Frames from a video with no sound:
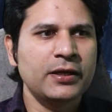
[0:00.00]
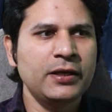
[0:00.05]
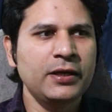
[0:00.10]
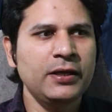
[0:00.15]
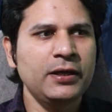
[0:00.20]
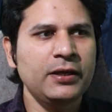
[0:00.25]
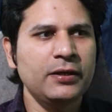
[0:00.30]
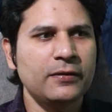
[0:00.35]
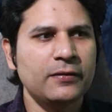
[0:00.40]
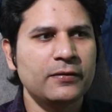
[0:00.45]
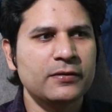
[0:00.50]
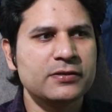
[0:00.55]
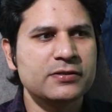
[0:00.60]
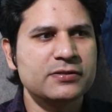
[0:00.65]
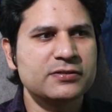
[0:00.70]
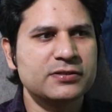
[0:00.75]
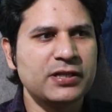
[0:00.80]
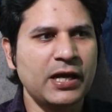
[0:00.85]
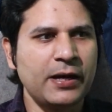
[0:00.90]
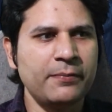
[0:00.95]
कि
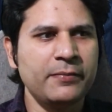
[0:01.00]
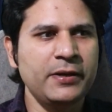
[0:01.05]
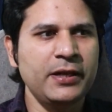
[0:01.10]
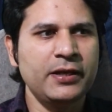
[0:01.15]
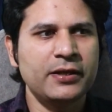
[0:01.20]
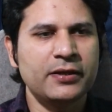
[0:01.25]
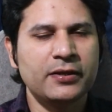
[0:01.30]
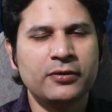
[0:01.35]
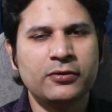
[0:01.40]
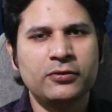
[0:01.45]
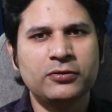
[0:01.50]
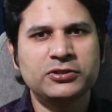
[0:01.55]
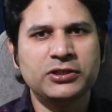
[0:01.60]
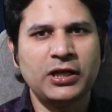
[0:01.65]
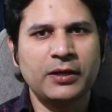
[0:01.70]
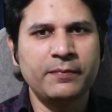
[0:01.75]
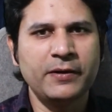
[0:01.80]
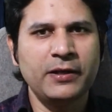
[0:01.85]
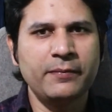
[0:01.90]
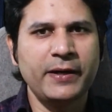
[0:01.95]
सामने यू नो
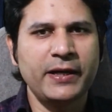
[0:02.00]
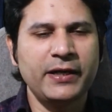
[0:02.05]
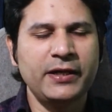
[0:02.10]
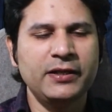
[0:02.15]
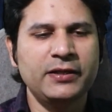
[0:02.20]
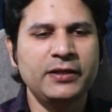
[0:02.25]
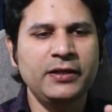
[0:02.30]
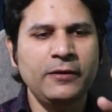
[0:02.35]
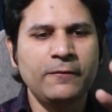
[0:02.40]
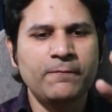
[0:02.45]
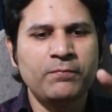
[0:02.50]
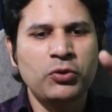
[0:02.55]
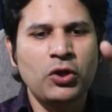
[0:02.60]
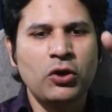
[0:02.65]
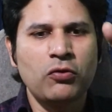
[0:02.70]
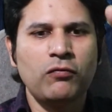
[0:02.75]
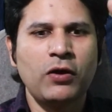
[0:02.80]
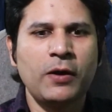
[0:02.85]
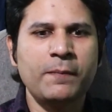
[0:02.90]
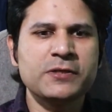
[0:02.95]
जहां पे बैठी थी
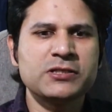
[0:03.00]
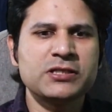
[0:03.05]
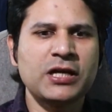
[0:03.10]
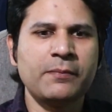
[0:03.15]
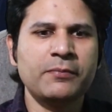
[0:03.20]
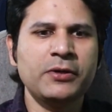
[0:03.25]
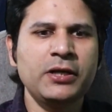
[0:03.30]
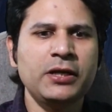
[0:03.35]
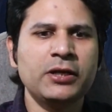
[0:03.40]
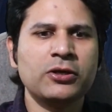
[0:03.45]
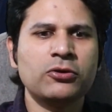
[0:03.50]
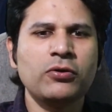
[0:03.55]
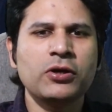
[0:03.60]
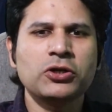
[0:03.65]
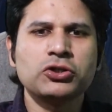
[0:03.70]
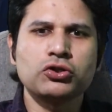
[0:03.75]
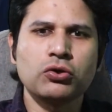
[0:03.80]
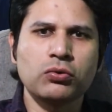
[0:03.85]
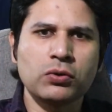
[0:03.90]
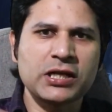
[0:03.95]
वहां पे सामने इनको
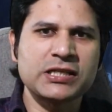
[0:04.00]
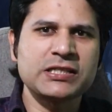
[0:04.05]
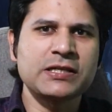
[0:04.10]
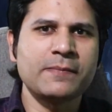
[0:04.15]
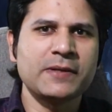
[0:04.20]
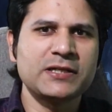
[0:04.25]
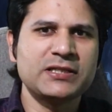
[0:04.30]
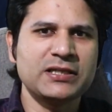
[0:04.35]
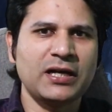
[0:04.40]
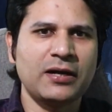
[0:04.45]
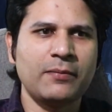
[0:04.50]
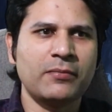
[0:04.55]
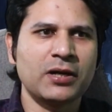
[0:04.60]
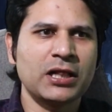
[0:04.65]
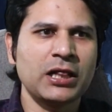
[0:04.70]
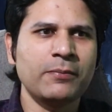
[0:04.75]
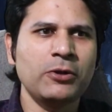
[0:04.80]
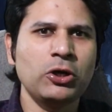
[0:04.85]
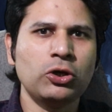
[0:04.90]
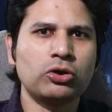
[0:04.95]
एक छोटा सा बच्चा
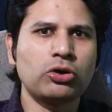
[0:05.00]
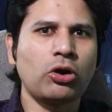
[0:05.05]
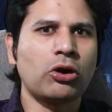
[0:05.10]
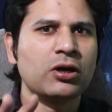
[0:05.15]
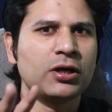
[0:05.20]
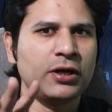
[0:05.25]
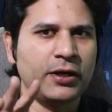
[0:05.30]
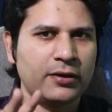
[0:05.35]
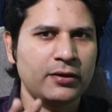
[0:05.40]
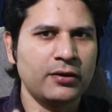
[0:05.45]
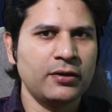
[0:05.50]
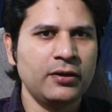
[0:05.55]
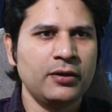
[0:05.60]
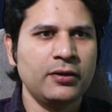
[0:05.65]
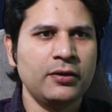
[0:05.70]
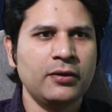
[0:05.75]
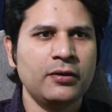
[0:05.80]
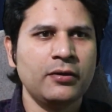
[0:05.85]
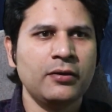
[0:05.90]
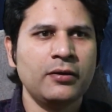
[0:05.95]
मतलब कि टॉडलर